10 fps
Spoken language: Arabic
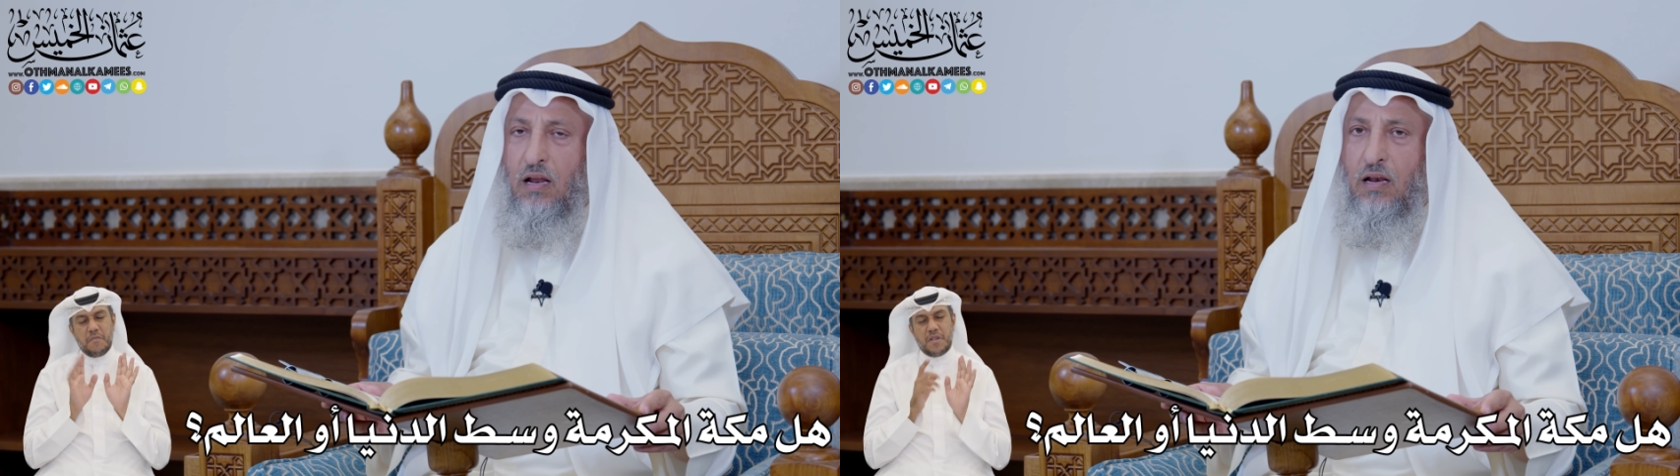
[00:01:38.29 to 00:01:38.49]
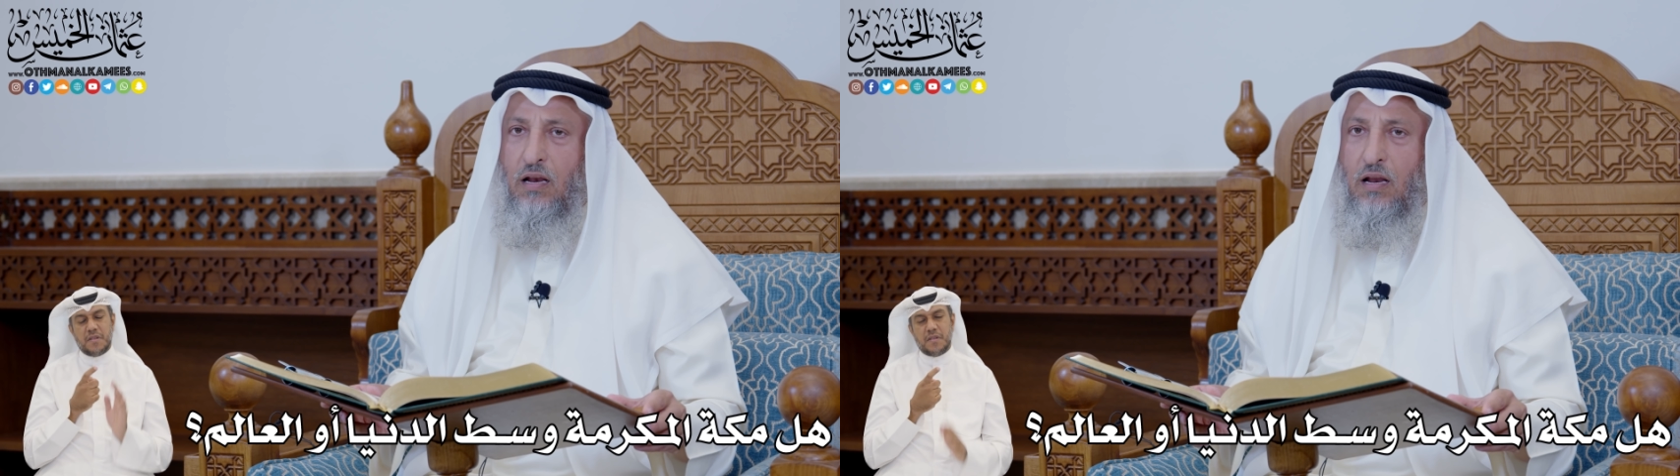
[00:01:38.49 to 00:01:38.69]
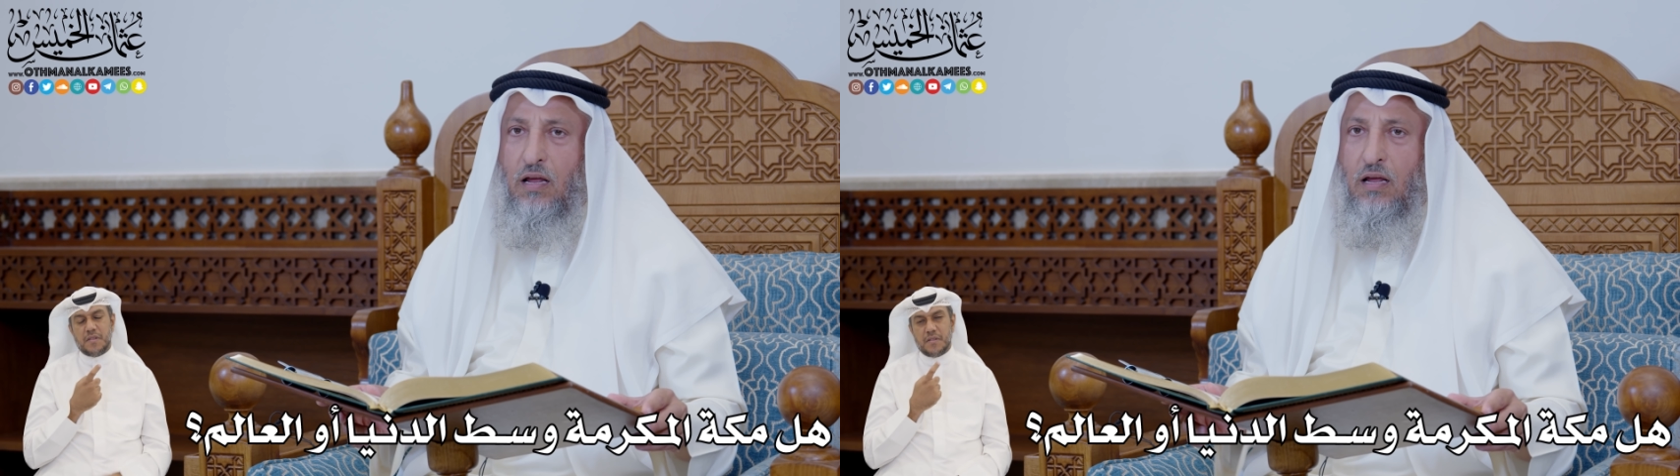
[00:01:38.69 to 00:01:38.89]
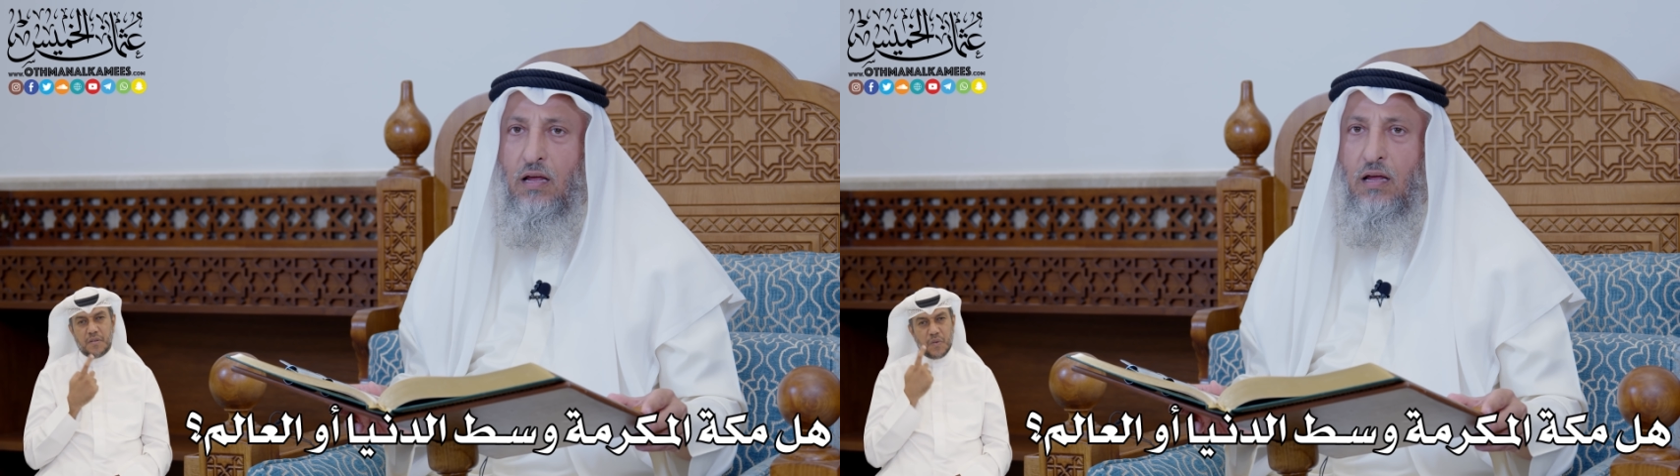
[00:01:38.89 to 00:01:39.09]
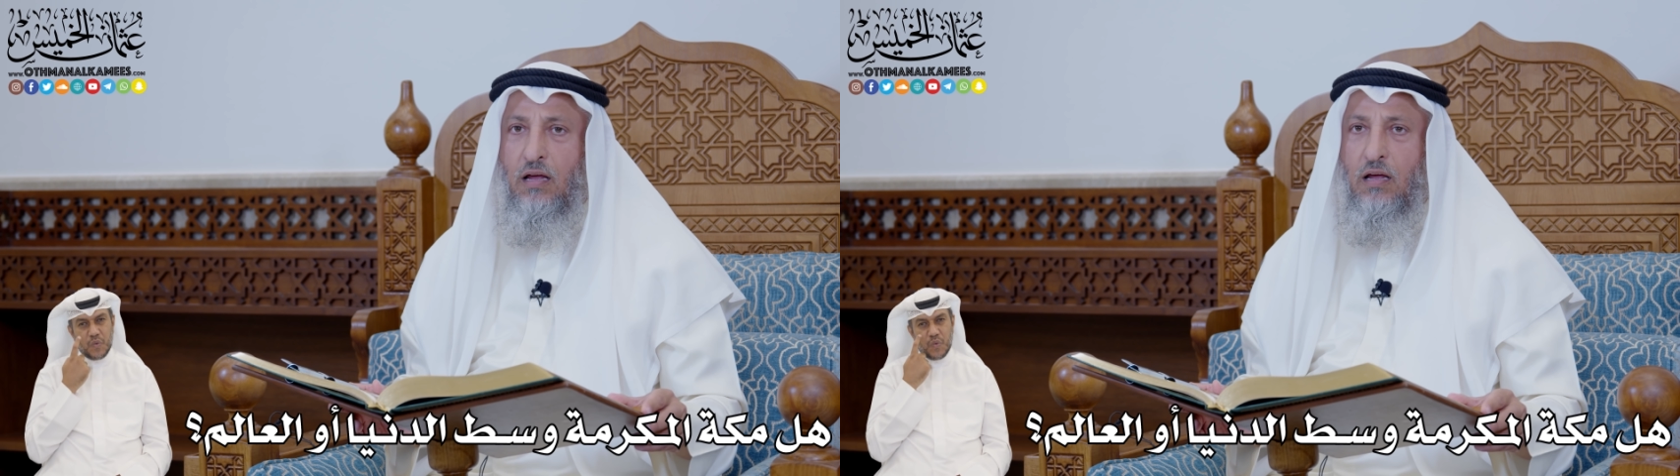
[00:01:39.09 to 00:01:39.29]

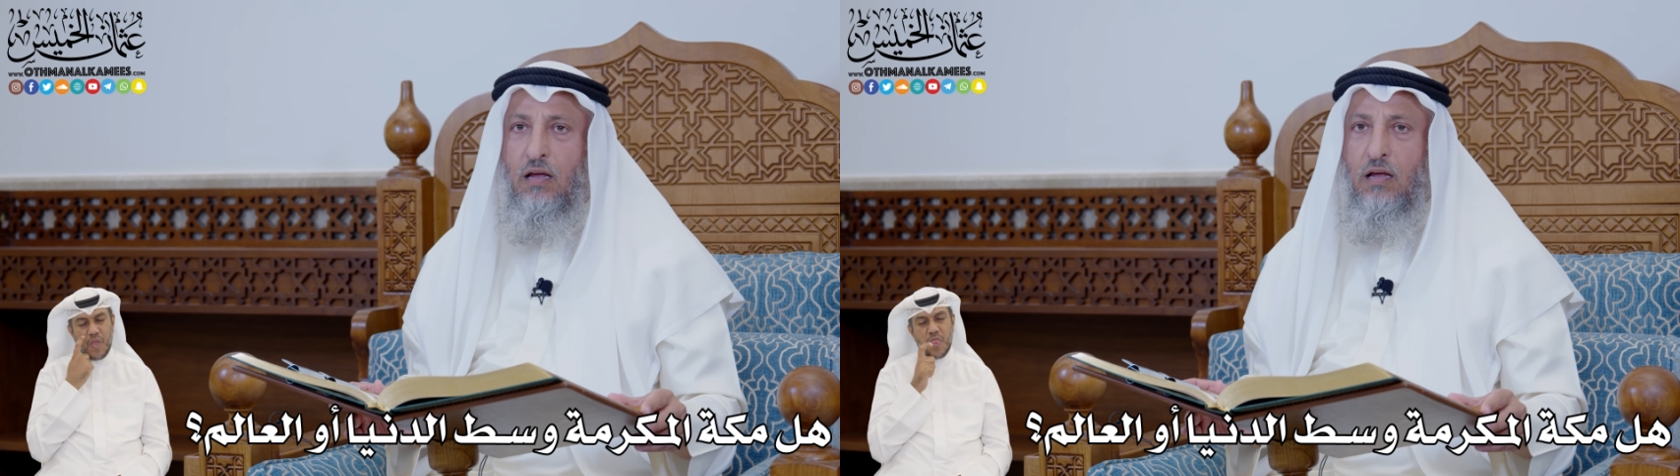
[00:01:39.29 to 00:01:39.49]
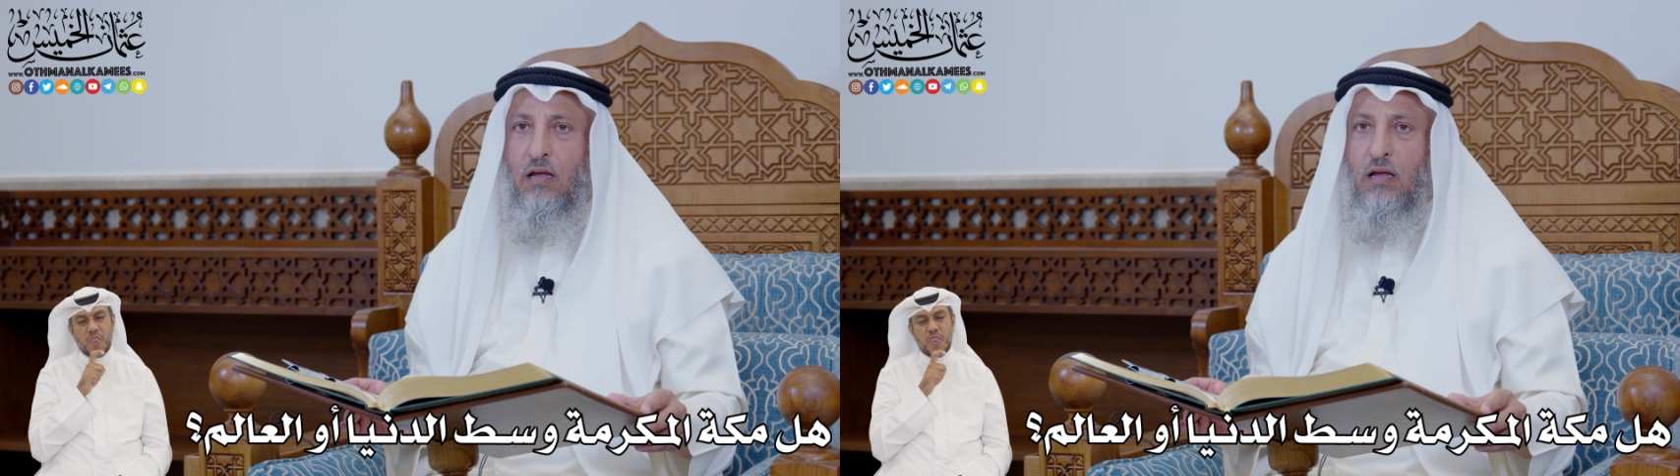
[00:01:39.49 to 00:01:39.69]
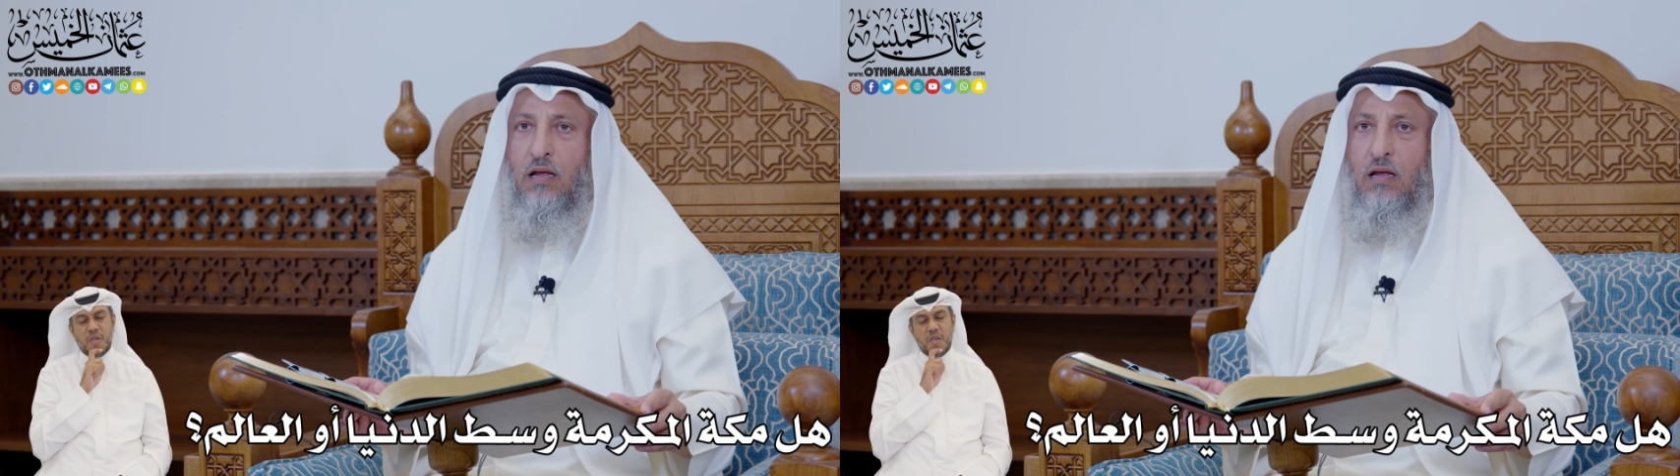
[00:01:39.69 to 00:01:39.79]
آه،